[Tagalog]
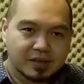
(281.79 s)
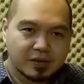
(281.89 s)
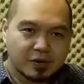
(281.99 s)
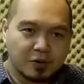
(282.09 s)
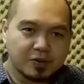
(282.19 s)

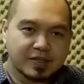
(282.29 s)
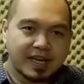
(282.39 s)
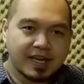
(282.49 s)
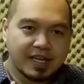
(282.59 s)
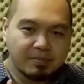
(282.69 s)
o sa
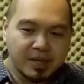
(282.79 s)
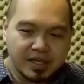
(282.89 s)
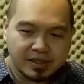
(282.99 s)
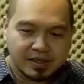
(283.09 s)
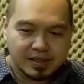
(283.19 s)
anemic,
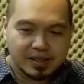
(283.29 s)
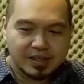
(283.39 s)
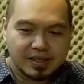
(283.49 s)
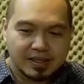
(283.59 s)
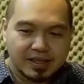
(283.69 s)

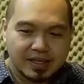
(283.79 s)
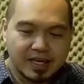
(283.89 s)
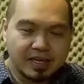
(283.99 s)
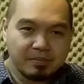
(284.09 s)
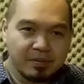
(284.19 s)

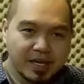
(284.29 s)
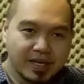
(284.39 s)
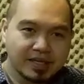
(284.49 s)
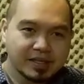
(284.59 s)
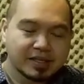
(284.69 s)
anemia.
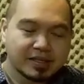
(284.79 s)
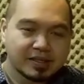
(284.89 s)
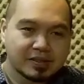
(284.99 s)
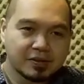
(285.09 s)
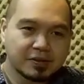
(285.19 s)

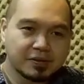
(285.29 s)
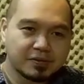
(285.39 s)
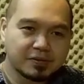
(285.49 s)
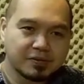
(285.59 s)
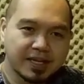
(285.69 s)
So,
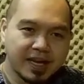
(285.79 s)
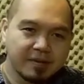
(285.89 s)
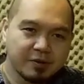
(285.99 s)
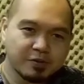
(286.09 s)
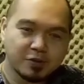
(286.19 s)
usahin
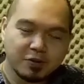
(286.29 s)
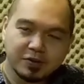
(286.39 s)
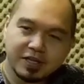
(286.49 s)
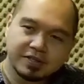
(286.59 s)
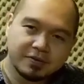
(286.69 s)
mo, musulod
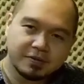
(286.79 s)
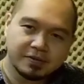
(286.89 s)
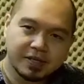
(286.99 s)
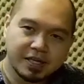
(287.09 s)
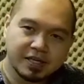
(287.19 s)
sila sa akong
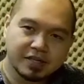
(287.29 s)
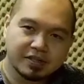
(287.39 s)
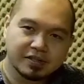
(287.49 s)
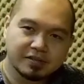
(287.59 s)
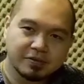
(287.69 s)
clinic,
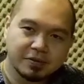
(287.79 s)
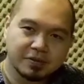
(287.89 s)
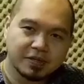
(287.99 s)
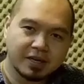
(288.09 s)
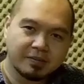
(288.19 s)
sulod
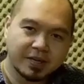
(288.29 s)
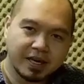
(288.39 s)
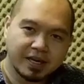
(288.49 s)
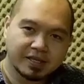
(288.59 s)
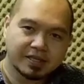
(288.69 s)
sila,
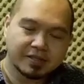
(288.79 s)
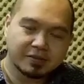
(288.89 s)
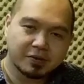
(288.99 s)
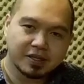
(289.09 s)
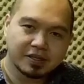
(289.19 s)
pinahana sila sa
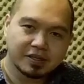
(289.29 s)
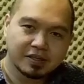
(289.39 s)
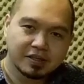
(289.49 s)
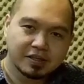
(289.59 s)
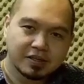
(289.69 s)
kuha.
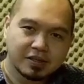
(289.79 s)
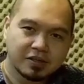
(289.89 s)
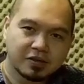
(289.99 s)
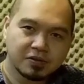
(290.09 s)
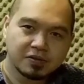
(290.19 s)

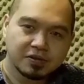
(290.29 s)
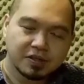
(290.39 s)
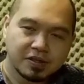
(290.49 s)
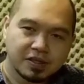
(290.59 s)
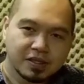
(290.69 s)
Dok,
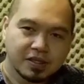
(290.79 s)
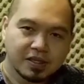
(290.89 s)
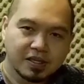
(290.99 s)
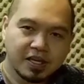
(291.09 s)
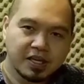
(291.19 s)

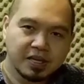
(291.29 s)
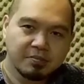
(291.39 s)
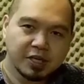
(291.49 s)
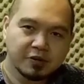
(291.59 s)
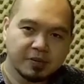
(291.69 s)
gi
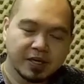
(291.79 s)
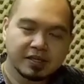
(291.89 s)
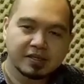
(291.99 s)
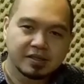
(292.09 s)
ko ba?